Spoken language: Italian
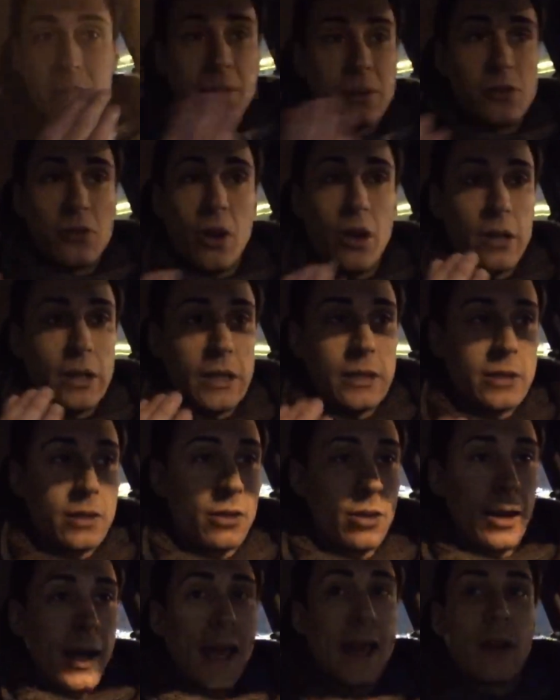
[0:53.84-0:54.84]
episodi se
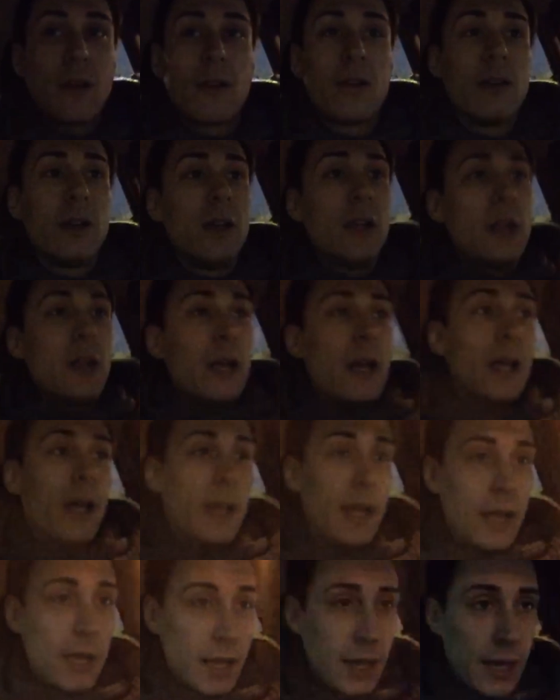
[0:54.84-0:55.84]
non erro,
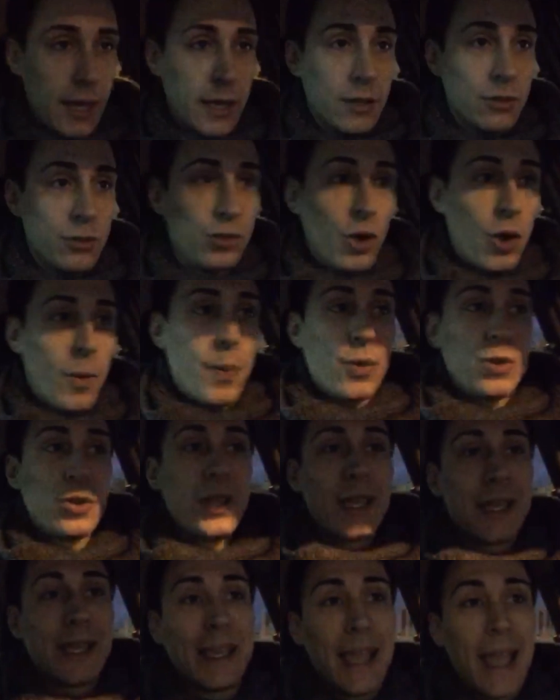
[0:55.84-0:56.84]
eh,
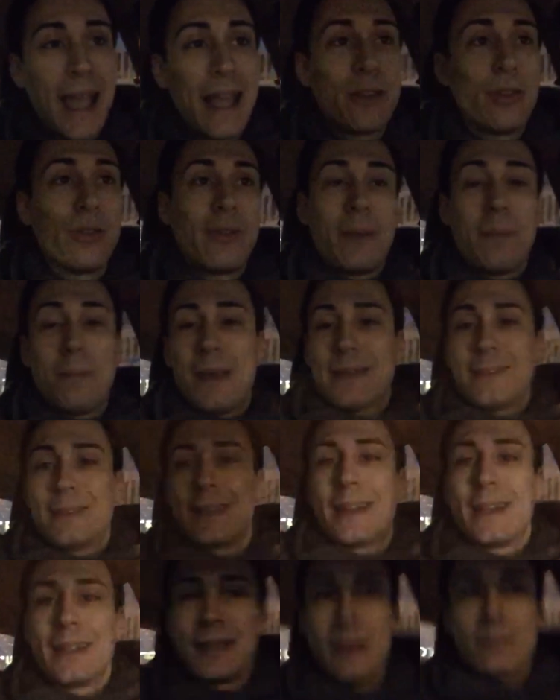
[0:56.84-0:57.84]
dopodiché dovrebbe
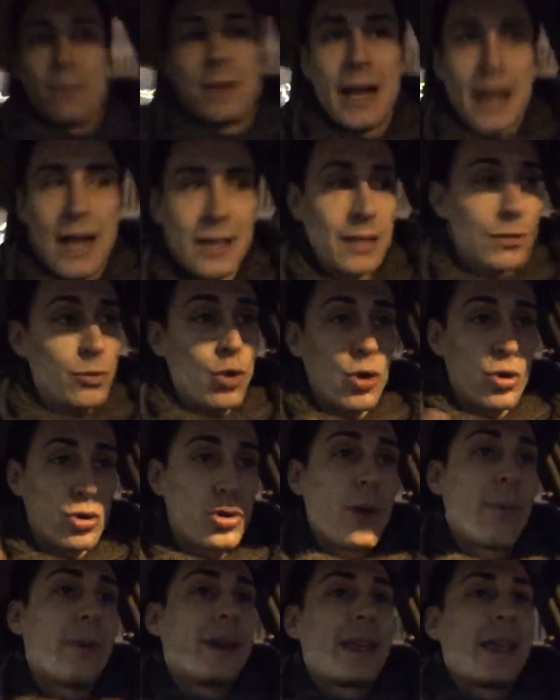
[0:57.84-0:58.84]
essere terminata. Non lo
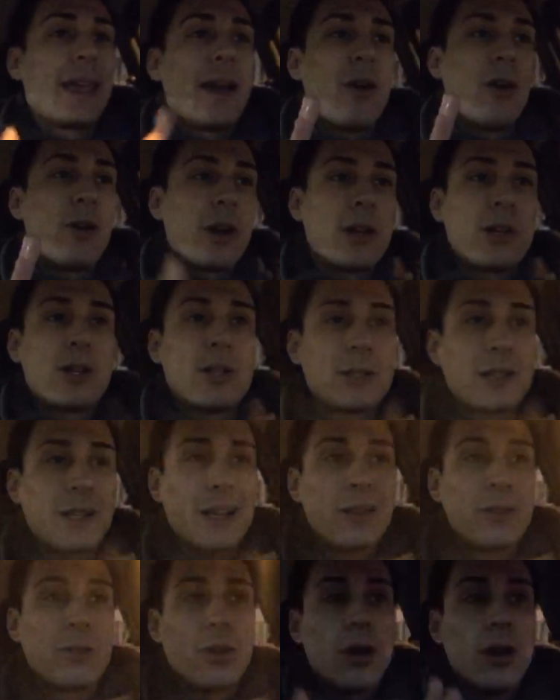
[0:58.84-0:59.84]
so perché ho
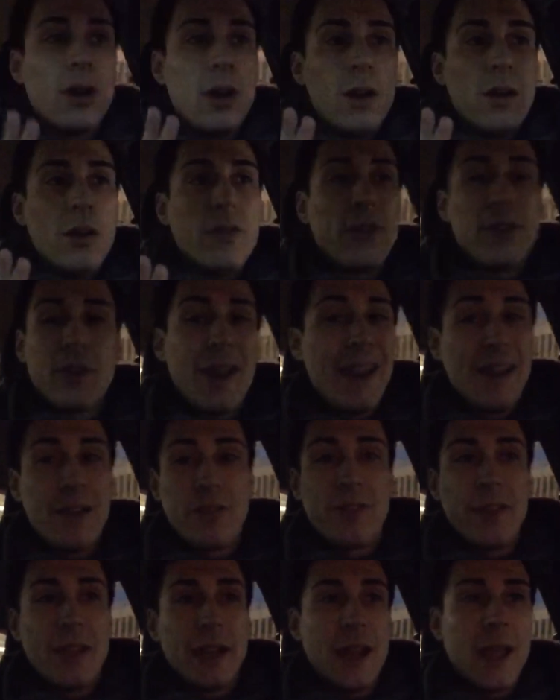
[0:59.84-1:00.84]
registrato fino alla
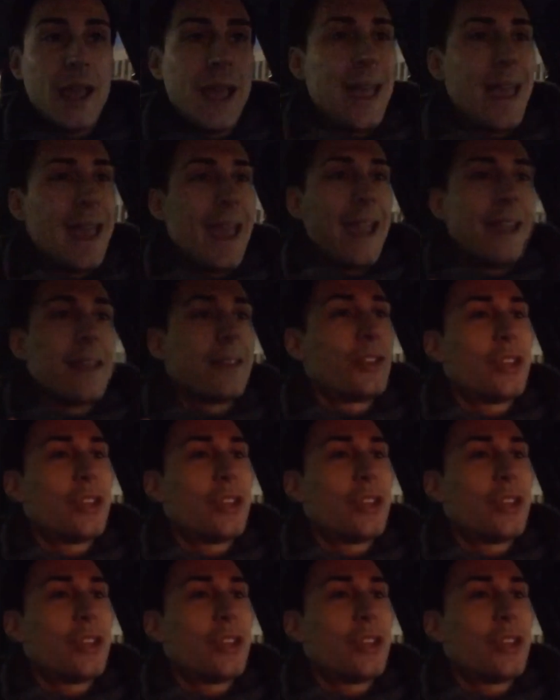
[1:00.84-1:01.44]
fine e